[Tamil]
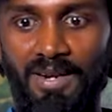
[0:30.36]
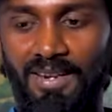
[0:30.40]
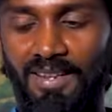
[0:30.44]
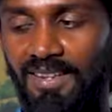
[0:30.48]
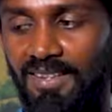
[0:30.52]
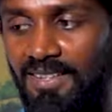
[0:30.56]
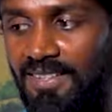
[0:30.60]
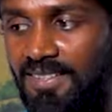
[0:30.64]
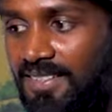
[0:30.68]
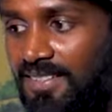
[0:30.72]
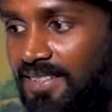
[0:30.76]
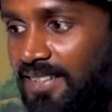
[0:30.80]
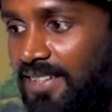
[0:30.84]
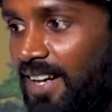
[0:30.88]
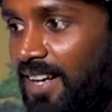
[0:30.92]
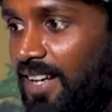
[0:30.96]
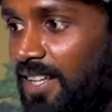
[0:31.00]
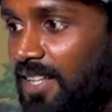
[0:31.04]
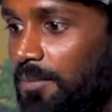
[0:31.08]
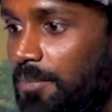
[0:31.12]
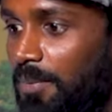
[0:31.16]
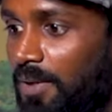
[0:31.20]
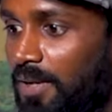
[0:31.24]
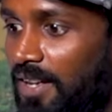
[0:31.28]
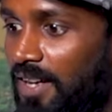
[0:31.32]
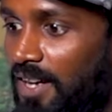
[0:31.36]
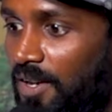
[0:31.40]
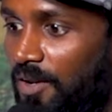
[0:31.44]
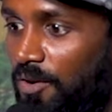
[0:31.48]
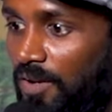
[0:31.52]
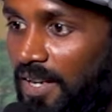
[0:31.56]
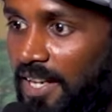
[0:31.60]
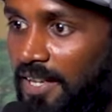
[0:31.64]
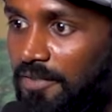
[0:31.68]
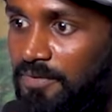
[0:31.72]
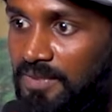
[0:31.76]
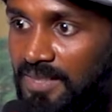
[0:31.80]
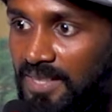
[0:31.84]
பாலா நல்லது பண்ணால் அவங்க
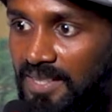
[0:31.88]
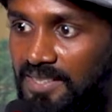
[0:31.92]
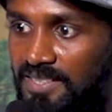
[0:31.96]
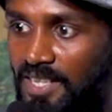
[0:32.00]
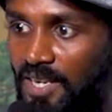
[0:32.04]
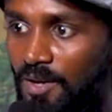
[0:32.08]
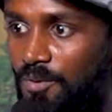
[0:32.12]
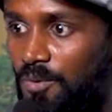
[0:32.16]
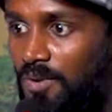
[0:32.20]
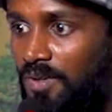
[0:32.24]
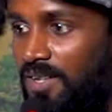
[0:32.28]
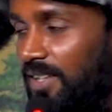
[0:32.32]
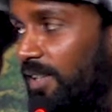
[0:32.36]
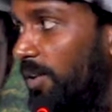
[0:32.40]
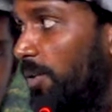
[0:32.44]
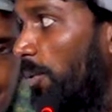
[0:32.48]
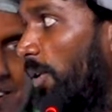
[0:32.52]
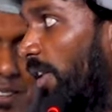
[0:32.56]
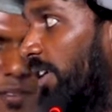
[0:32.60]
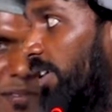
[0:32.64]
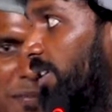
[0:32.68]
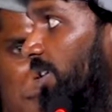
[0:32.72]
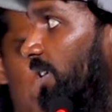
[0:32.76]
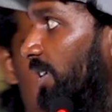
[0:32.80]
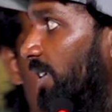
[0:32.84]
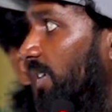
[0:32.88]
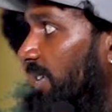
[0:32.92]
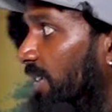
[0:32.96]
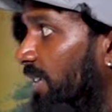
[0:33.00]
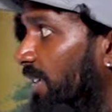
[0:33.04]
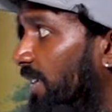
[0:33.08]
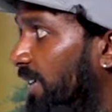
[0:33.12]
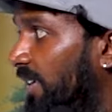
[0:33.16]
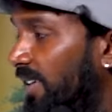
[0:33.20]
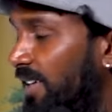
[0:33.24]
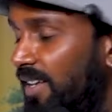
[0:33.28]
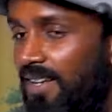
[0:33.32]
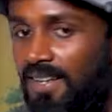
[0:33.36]
லைஃப் சேஞ்ச் ஆகுன்றது உனக்கு
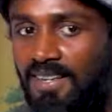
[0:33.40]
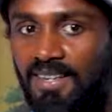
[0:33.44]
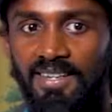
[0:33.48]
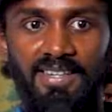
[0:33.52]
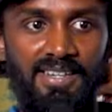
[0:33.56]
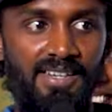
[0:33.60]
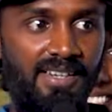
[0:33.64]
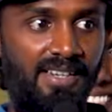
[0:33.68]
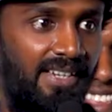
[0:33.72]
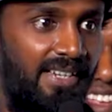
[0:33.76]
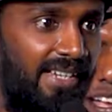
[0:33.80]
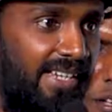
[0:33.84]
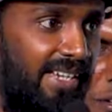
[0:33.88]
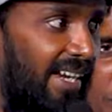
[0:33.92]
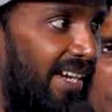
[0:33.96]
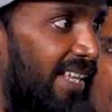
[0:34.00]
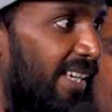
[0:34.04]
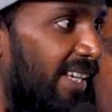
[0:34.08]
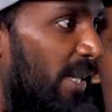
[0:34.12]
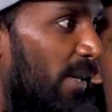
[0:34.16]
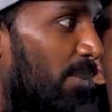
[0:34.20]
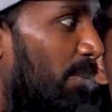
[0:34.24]
எனக்கு